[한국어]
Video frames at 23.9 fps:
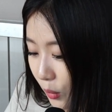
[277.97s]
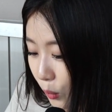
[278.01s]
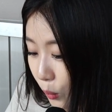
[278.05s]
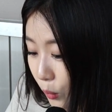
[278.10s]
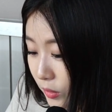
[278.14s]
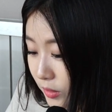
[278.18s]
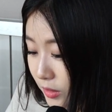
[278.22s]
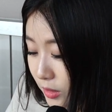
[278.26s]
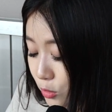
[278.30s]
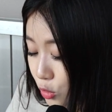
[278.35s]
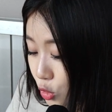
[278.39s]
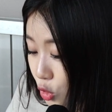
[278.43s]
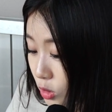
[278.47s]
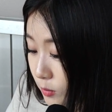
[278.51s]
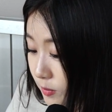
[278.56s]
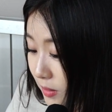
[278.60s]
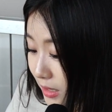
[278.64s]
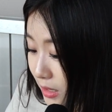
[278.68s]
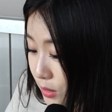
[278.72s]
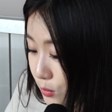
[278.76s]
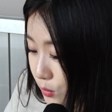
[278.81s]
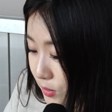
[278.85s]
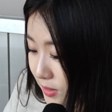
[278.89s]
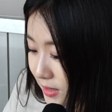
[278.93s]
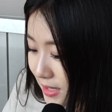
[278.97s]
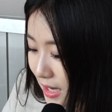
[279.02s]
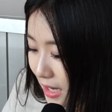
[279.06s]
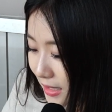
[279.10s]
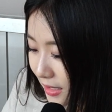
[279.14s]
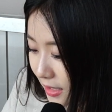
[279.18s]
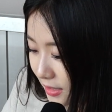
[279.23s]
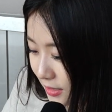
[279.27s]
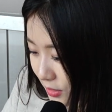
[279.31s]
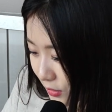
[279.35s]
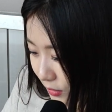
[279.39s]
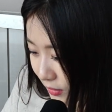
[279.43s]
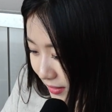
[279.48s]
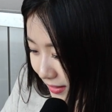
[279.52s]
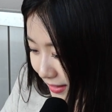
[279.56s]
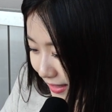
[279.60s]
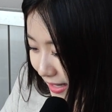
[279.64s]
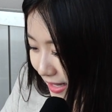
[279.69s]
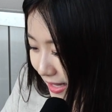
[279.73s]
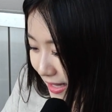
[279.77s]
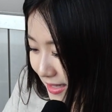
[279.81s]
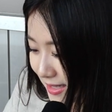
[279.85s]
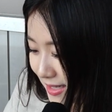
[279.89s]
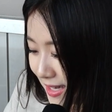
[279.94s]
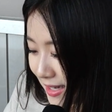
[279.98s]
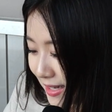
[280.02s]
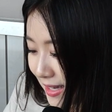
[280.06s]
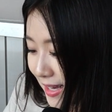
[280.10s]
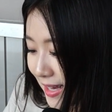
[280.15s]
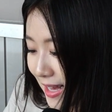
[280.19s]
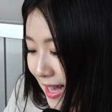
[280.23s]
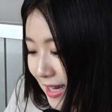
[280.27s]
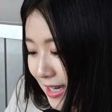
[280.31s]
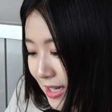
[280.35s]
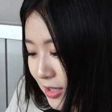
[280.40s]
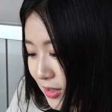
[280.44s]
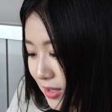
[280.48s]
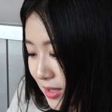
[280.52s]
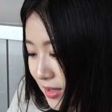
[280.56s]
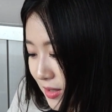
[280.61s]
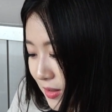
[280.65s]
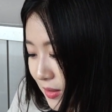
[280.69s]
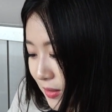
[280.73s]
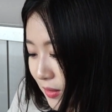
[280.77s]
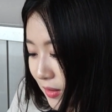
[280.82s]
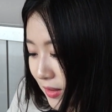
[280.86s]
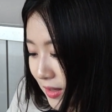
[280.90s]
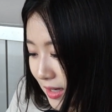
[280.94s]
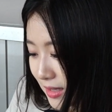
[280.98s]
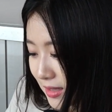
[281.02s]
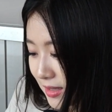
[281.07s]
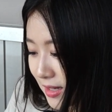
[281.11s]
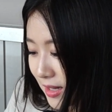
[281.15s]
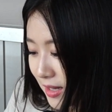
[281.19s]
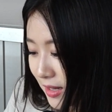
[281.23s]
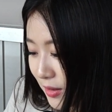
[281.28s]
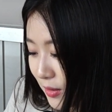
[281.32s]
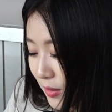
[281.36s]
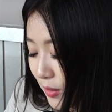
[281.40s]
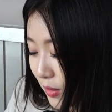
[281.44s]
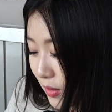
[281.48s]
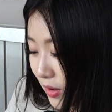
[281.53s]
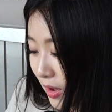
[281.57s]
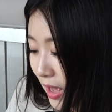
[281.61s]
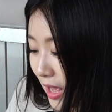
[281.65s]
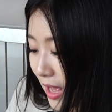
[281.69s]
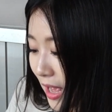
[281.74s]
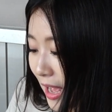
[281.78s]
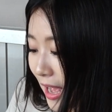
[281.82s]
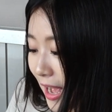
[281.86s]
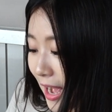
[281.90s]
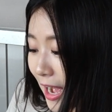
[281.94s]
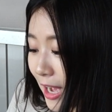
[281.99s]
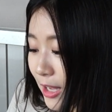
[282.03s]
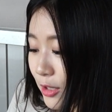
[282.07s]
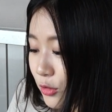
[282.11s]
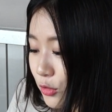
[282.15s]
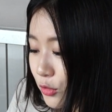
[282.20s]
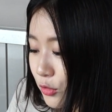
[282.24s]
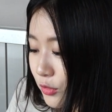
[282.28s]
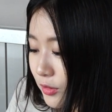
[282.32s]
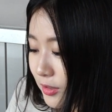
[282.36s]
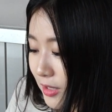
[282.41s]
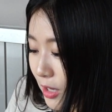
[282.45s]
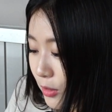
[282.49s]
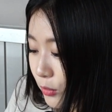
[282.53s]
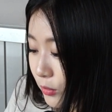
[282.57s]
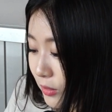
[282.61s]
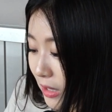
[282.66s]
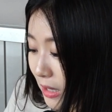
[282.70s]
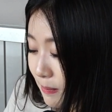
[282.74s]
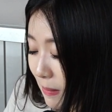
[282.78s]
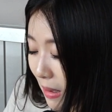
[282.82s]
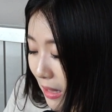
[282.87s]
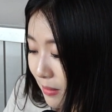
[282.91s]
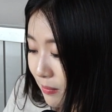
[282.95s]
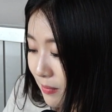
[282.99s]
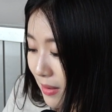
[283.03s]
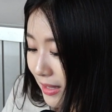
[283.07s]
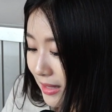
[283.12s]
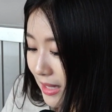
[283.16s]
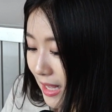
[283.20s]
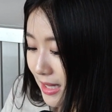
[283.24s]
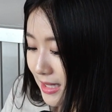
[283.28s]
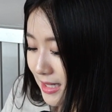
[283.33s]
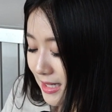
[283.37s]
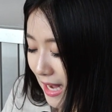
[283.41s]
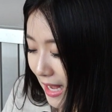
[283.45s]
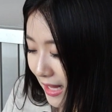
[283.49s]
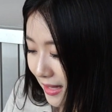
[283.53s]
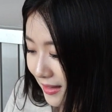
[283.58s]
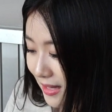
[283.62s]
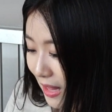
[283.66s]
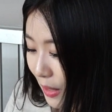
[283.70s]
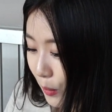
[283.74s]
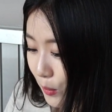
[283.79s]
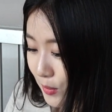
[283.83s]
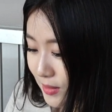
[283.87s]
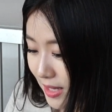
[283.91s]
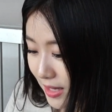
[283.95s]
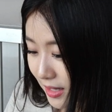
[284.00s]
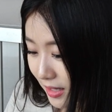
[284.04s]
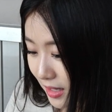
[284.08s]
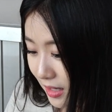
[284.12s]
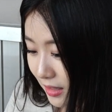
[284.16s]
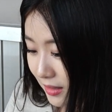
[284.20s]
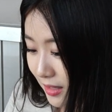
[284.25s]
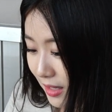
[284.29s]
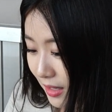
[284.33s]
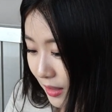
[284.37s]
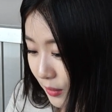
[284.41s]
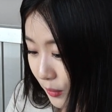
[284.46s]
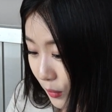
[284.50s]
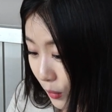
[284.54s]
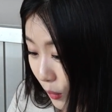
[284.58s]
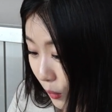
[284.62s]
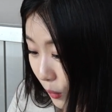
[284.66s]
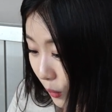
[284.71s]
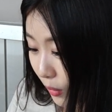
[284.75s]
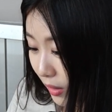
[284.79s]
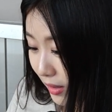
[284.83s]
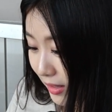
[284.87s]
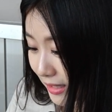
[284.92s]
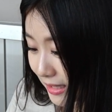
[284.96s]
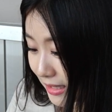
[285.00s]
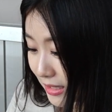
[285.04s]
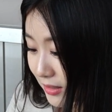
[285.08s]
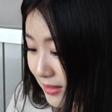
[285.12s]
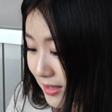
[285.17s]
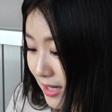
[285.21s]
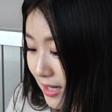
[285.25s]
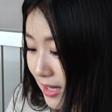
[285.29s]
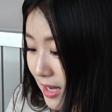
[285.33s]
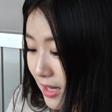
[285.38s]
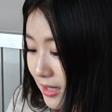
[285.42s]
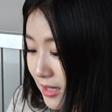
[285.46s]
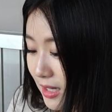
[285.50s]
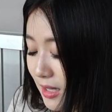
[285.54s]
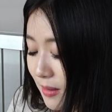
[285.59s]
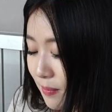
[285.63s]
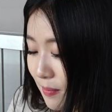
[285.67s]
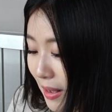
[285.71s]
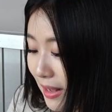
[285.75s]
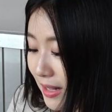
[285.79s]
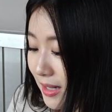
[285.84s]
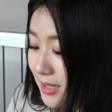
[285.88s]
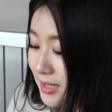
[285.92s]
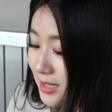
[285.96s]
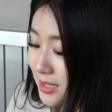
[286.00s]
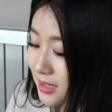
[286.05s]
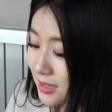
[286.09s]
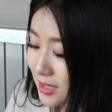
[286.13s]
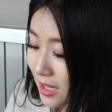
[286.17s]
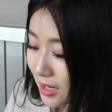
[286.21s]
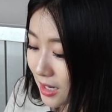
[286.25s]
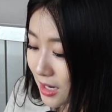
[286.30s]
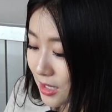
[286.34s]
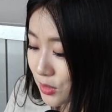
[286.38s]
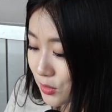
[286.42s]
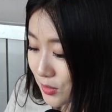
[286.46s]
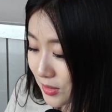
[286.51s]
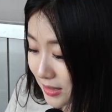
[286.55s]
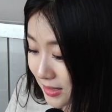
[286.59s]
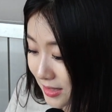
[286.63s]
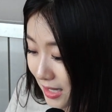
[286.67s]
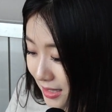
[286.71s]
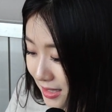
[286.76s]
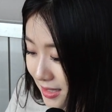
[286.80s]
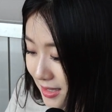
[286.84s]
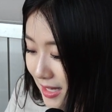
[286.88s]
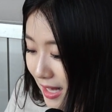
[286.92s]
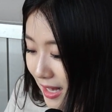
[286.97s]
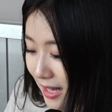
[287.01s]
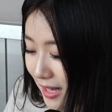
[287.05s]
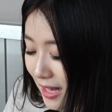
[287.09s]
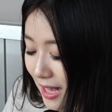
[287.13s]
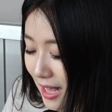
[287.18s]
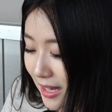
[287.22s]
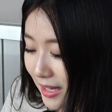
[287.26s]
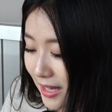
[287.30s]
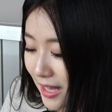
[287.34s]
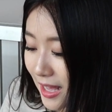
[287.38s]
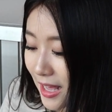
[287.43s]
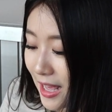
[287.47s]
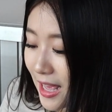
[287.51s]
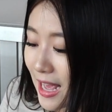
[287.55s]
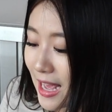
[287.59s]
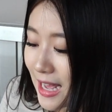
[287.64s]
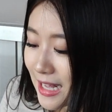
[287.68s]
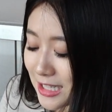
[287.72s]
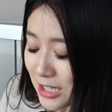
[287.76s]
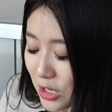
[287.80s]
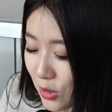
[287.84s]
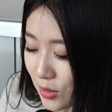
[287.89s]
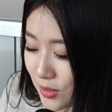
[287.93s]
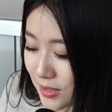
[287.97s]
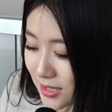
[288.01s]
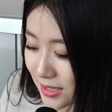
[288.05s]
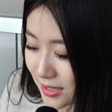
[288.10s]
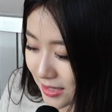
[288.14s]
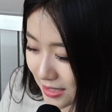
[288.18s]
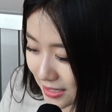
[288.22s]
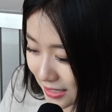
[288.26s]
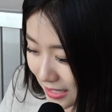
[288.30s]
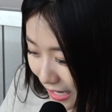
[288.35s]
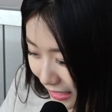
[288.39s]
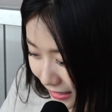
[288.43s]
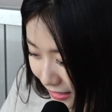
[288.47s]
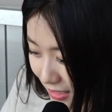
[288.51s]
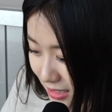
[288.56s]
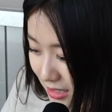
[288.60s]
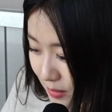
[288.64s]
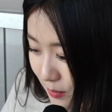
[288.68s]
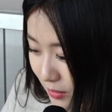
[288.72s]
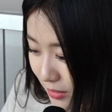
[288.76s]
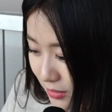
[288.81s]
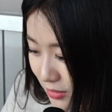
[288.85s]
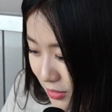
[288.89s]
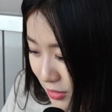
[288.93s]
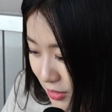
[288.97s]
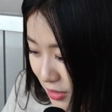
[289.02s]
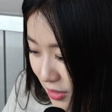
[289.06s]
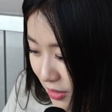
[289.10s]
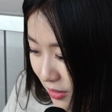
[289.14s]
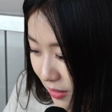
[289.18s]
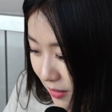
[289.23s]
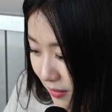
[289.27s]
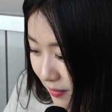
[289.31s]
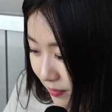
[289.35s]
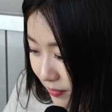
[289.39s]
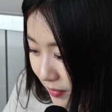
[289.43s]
오히려 출발이 좋지 않았던 게 제게 약이 됐던 것 같아요. 한국 야구가 만만하지 않다고 생각했고 이러다가는 망신당할 수 있다는 생각에 정신을 가다듬었죠.